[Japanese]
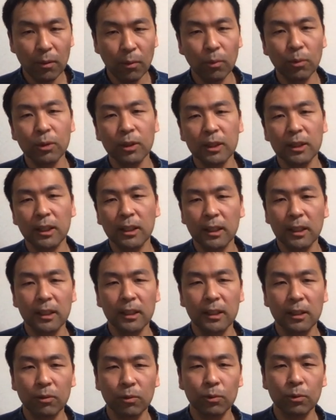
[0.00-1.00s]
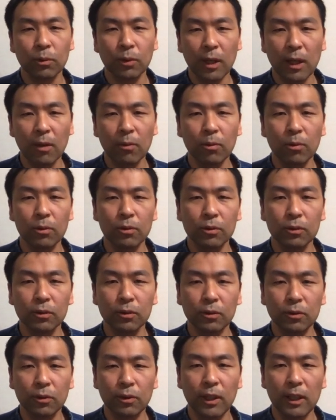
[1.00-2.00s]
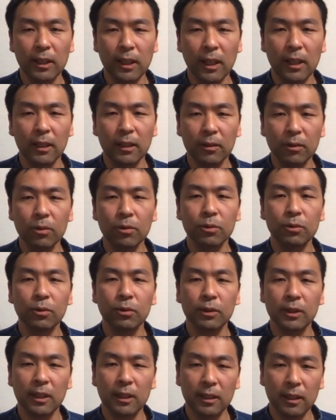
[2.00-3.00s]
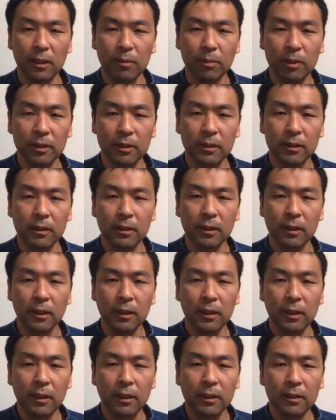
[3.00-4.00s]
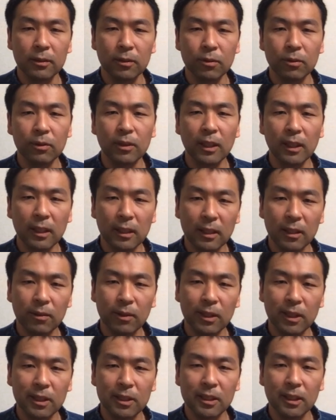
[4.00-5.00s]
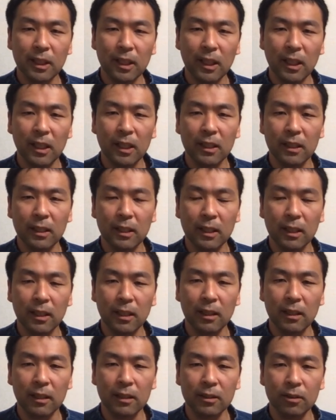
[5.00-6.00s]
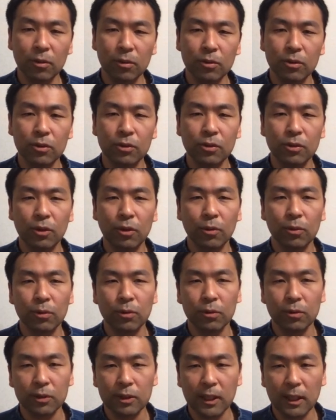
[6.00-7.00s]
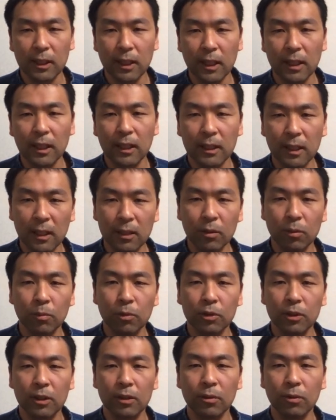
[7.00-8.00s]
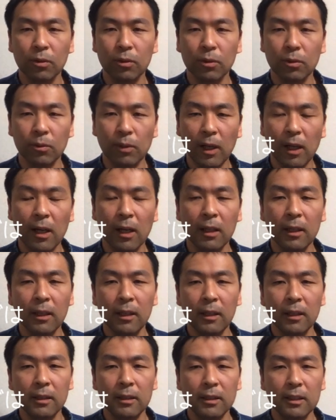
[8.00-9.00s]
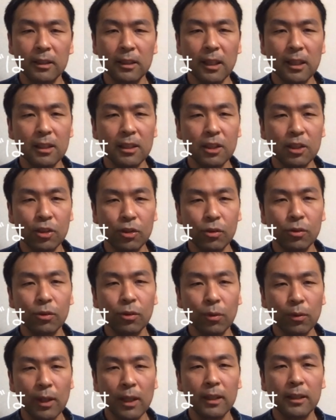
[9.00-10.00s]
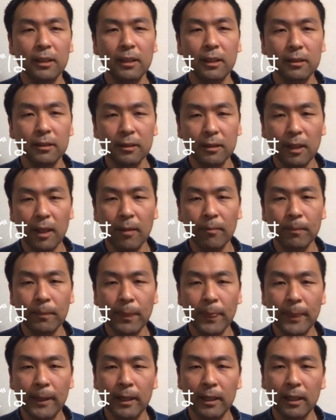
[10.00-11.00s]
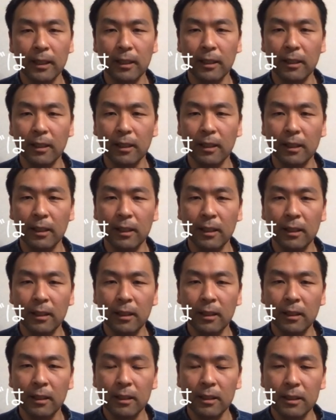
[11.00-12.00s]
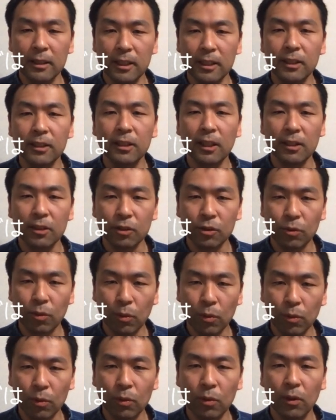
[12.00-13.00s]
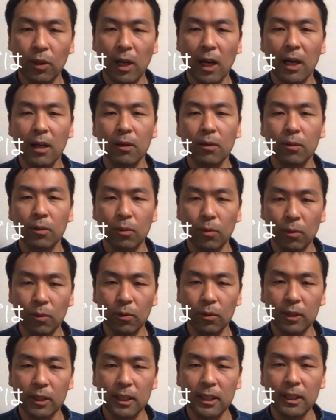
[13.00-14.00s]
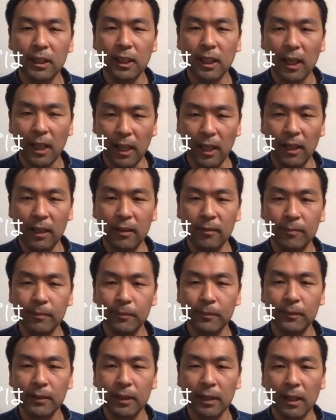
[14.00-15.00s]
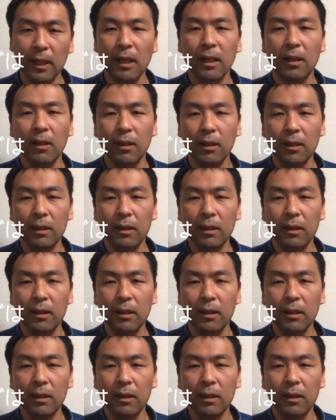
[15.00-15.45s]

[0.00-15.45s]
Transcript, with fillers: 大きな出来事が起こるのではないかと予想されていますその中で私があ一つ有力じゃないかなと思っていることは2024年にですね、えー、新札の発行切り替えが、